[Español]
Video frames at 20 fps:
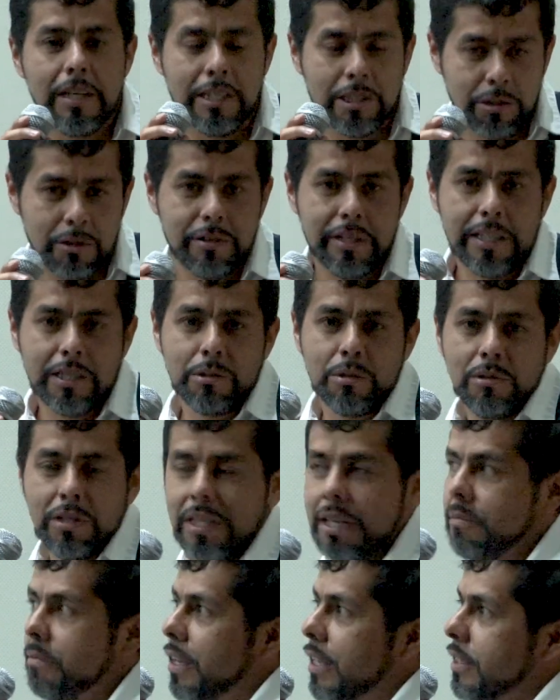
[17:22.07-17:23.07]
son
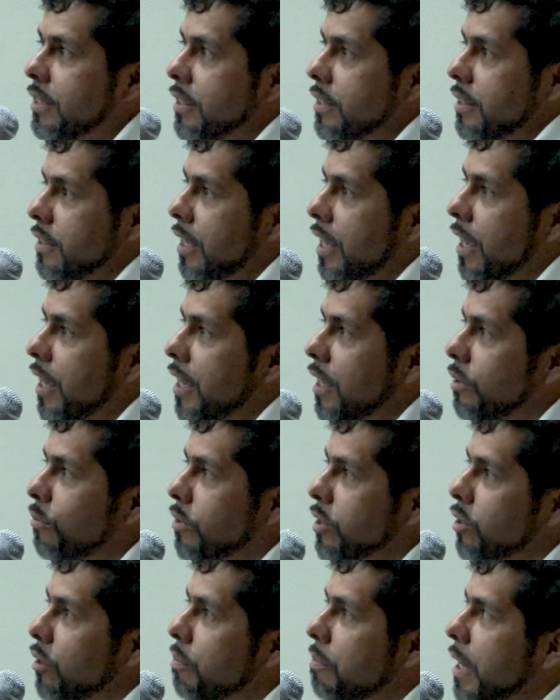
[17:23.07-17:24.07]
exclusivas de
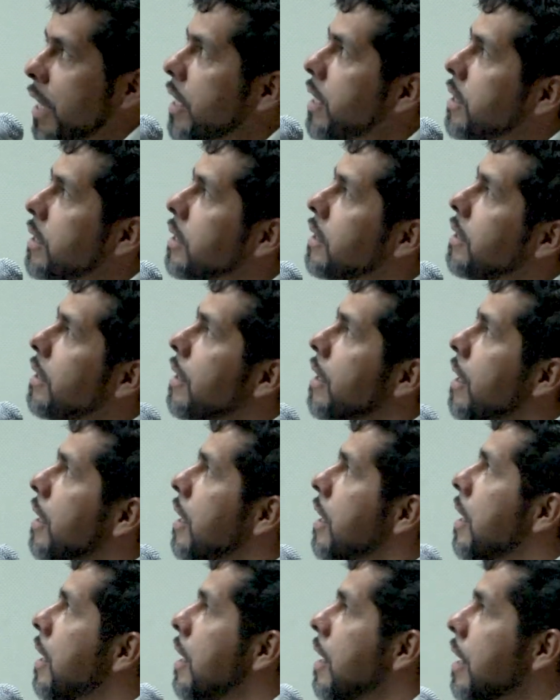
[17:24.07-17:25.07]
nuestro país.
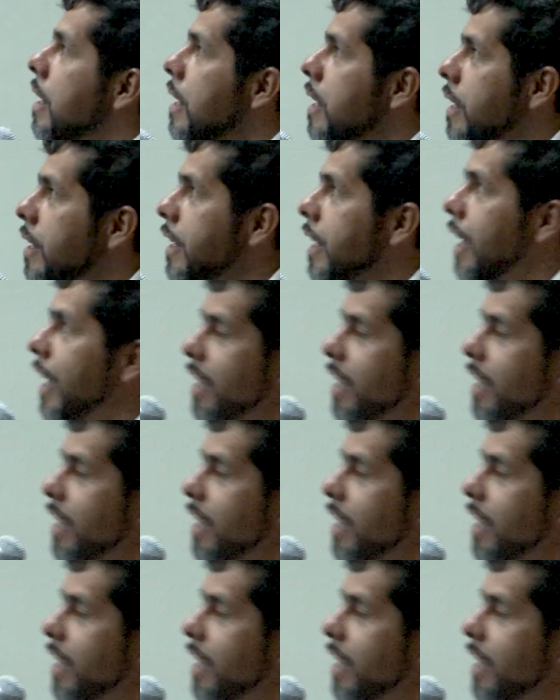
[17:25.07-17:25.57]
Y